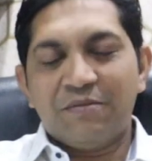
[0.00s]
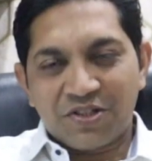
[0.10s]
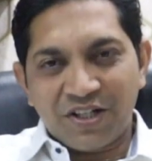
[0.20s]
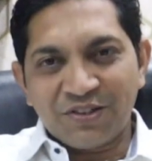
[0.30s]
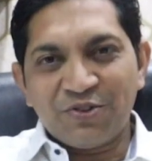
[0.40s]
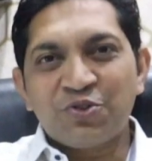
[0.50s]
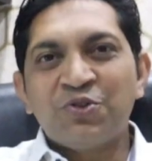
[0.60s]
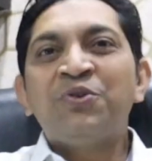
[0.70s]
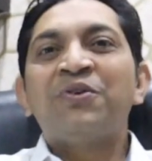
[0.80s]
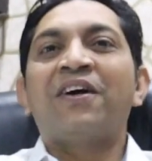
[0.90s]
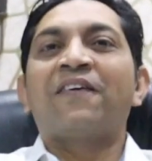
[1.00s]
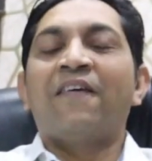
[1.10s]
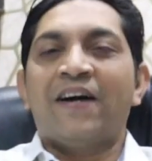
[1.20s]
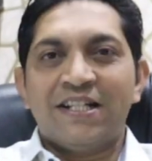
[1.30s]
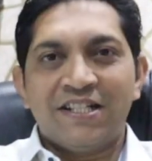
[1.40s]
नमस्कार दोस्तों
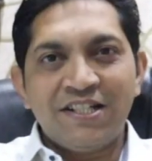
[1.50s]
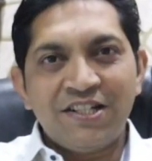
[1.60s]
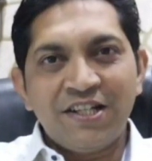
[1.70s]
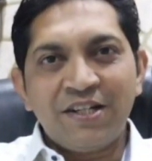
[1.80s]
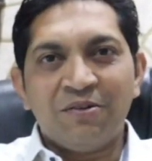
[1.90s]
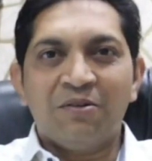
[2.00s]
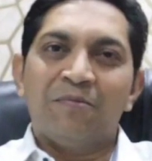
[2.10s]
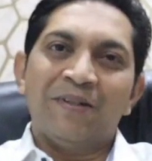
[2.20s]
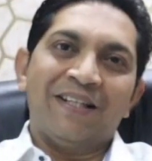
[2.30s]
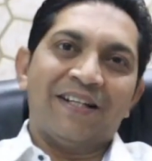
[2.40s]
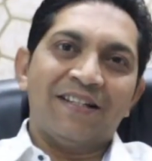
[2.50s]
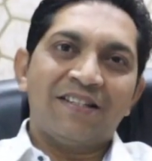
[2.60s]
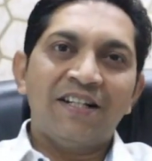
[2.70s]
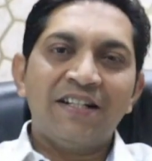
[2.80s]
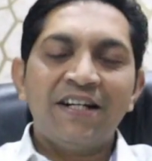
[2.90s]
डॉक्टर आशीष जैन होम्योपैथिक
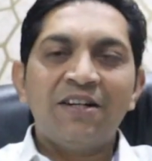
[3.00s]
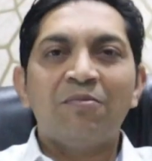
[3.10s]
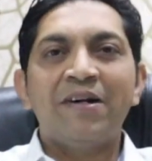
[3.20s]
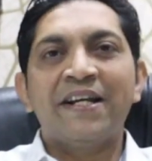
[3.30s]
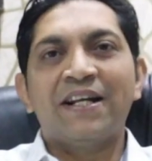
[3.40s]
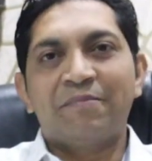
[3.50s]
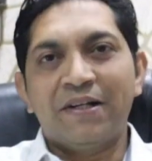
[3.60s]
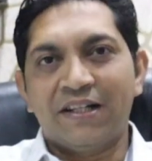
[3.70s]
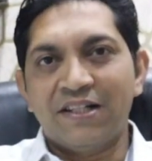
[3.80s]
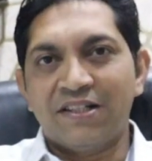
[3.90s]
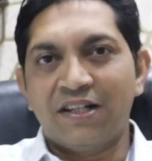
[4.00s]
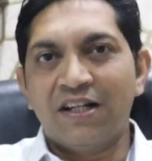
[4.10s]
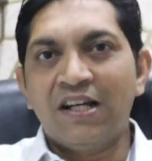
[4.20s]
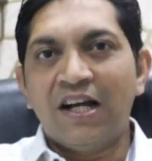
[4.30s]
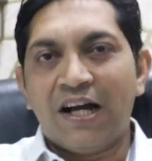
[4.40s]
कंसल्टेंट और मेडिकल प्रैक्टिशनर
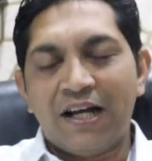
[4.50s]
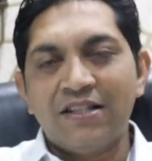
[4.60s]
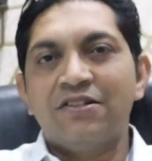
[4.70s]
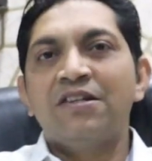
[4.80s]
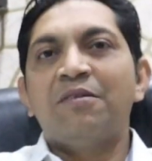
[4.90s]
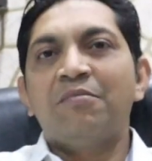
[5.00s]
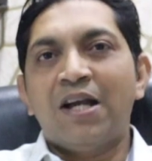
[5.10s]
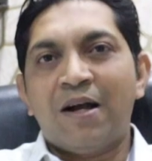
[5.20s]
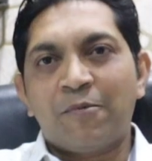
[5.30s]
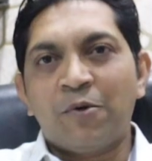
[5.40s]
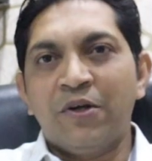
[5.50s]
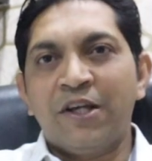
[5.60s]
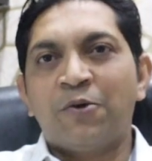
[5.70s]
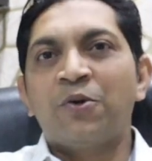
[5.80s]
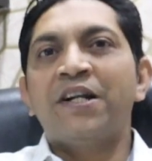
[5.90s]
आज मैं आपको
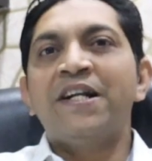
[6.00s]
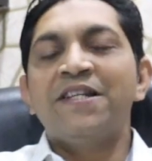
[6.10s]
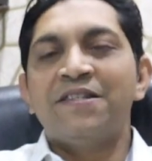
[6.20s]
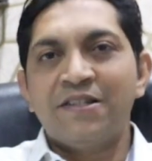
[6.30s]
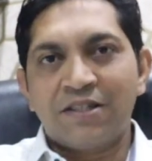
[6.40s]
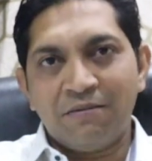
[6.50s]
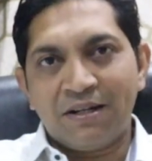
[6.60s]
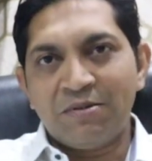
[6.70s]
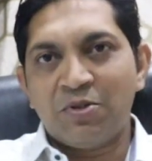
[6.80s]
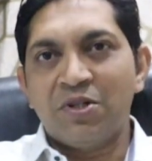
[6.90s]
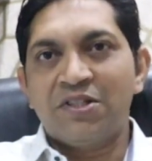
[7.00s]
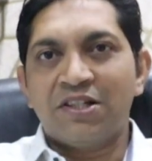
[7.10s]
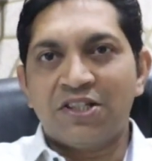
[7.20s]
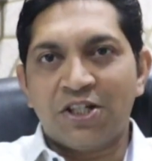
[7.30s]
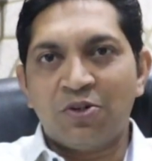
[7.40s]
एक और नई डिसीज़ के बारे में थोड़ी
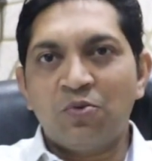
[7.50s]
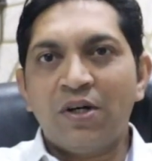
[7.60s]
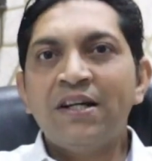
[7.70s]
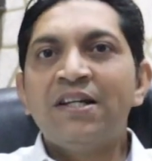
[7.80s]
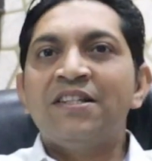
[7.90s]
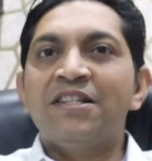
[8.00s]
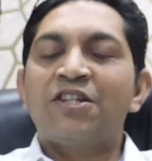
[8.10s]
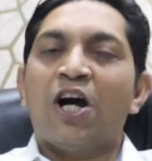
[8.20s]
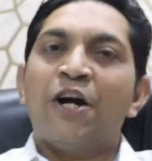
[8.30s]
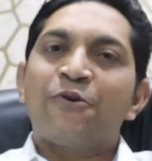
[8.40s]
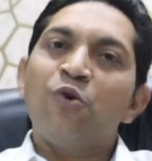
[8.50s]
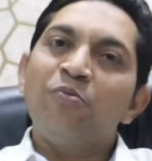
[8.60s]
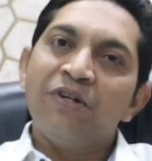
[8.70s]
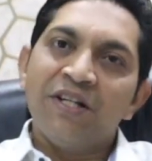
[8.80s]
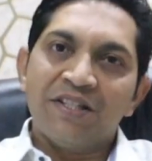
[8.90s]
चर्चा करूंगा जिसे
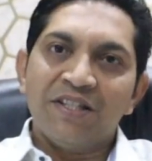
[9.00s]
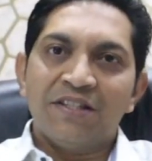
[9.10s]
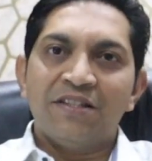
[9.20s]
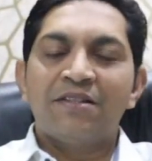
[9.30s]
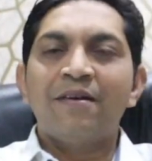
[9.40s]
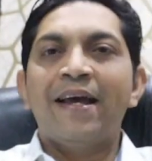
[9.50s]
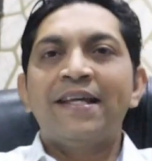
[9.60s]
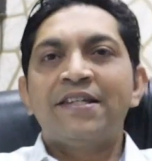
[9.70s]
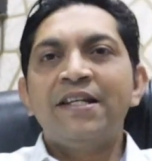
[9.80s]
इम्यून डिसीज़ जिसे एच